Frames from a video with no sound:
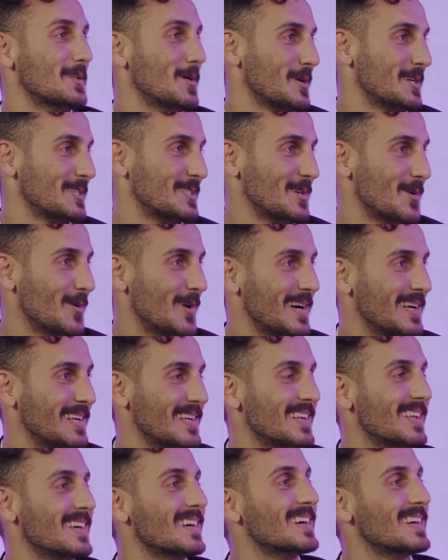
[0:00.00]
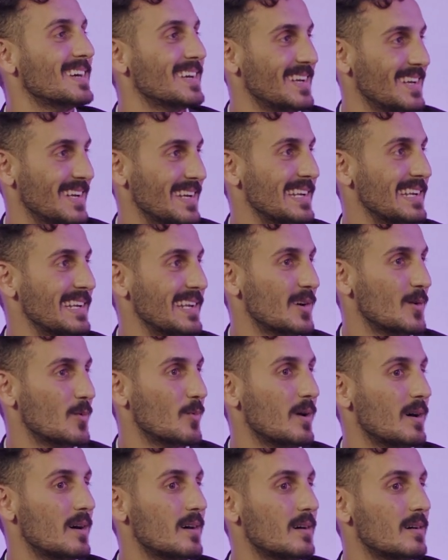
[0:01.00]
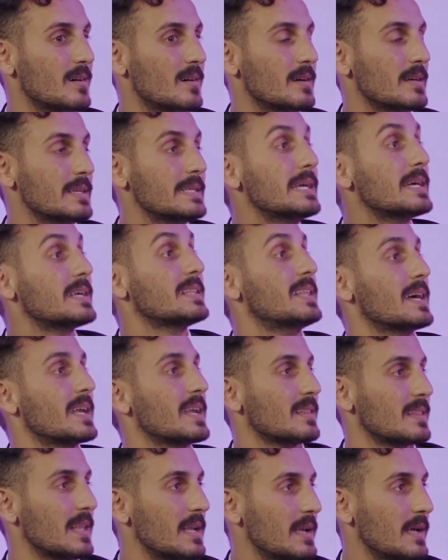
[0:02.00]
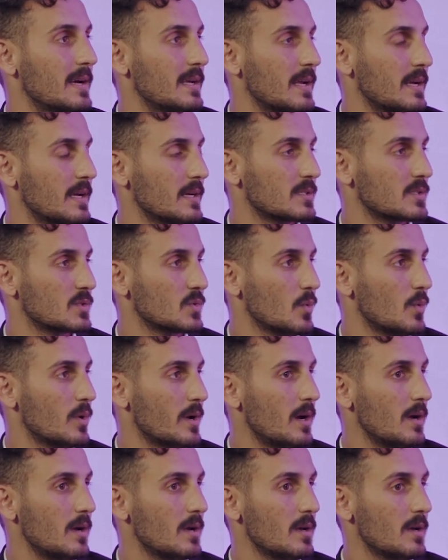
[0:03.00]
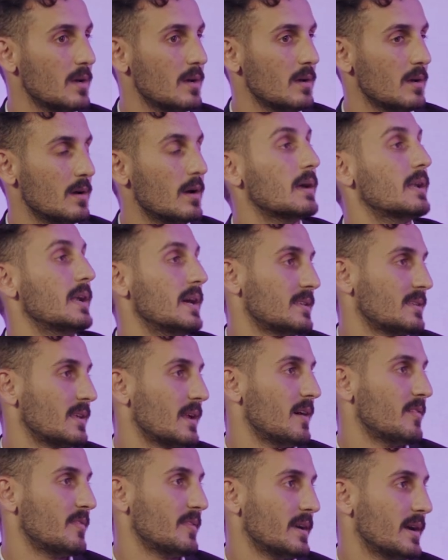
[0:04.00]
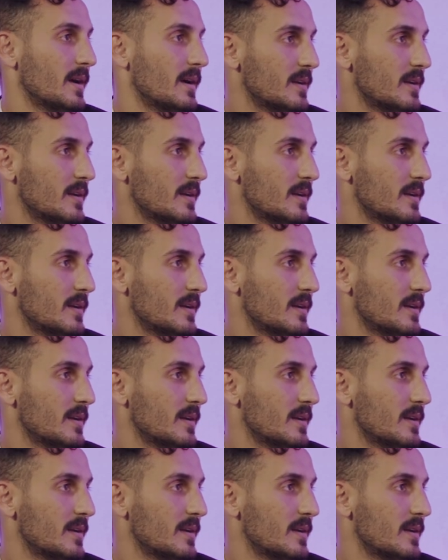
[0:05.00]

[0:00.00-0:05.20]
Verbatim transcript: دور الجوال اللي هو يقدر يطلع لك الصوره الاحترافيه